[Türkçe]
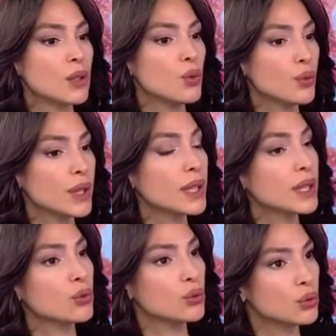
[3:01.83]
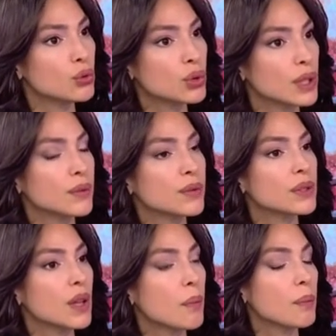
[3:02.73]
üfedeki düşüş
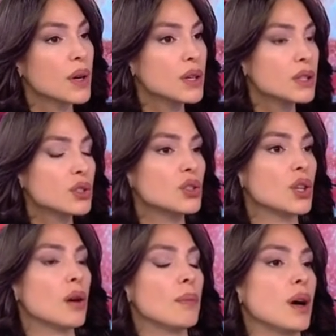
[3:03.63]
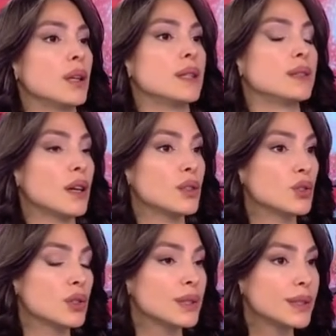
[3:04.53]
tarafından bakınca maliyet
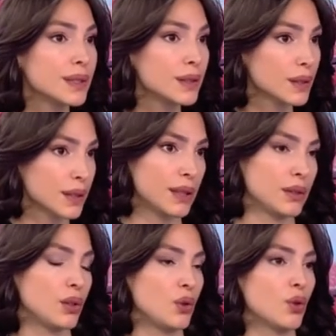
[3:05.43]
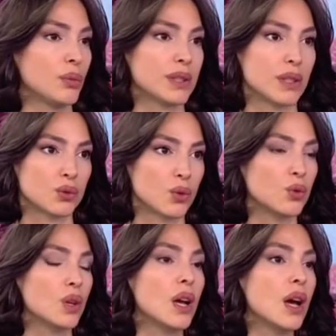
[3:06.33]
artışları sizi nasıl etkiliyor? Mesela
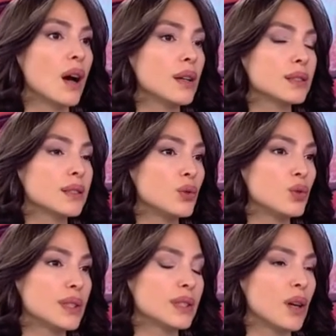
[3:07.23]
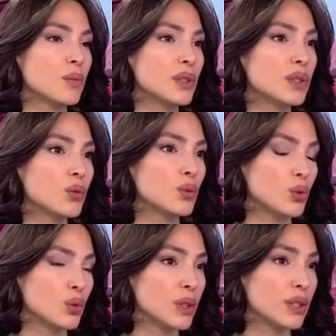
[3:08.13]
son asgari ücret zammını da
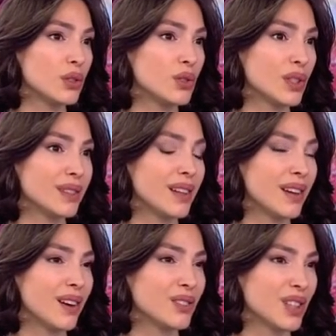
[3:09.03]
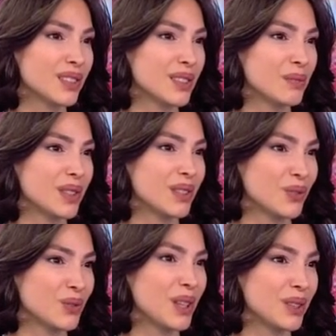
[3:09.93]
duyduk neticede. Ancak tabii
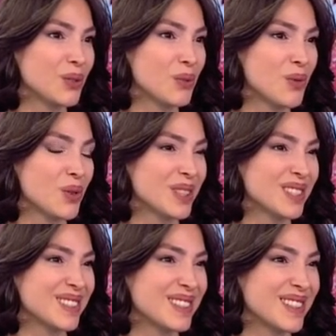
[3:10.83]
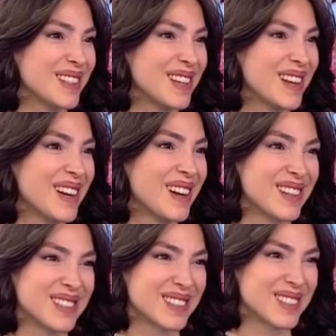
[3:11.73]
Güneydoğu bölgesinde de
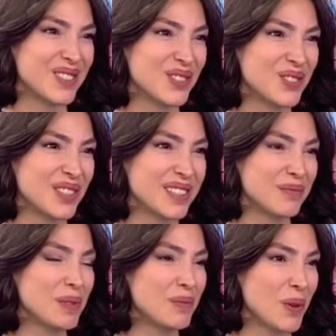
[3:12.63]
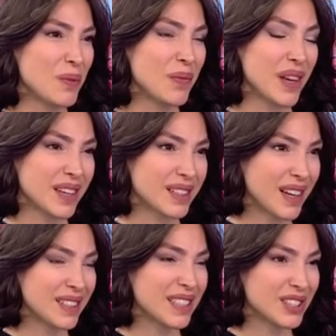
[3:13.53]
asgari ücret bilmiyorum ne
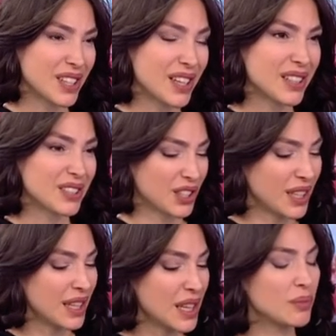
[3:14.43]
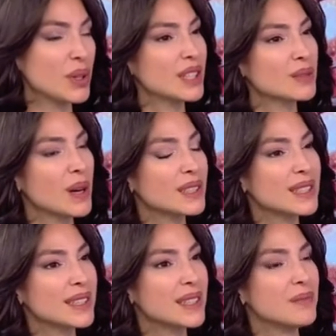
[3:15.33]
kadar geçer akçe. Biraz
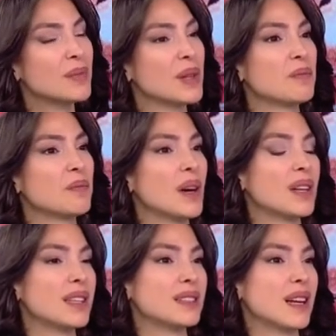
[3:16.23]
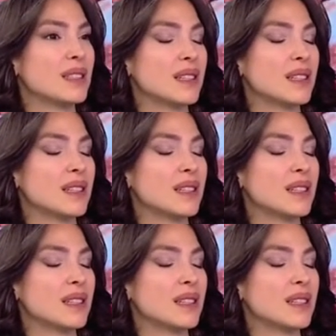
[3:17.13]
bahsedelim mi maliyetlerden?